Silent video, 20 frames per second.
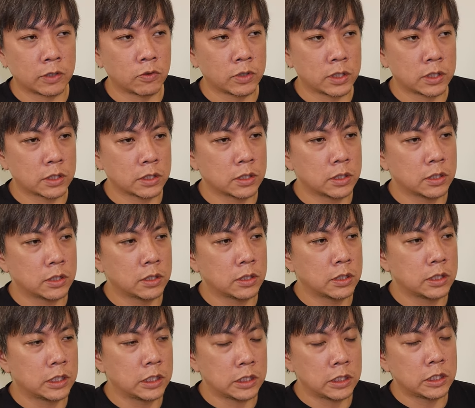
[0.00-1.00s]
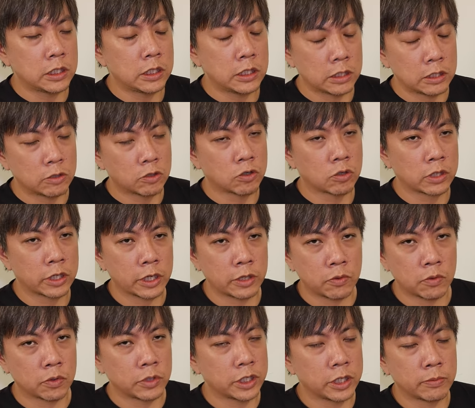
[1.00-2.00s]
或者是机器送给
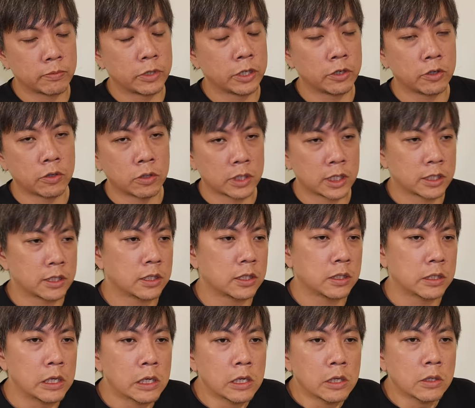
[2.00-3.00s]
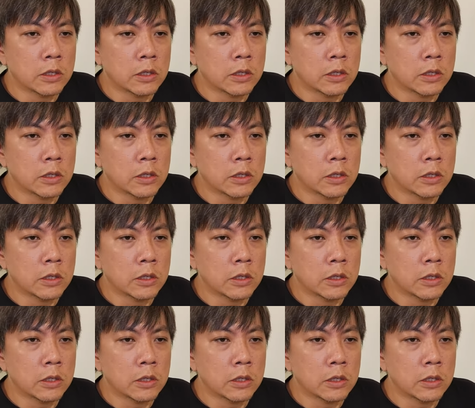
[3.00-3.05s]
我也没有。但是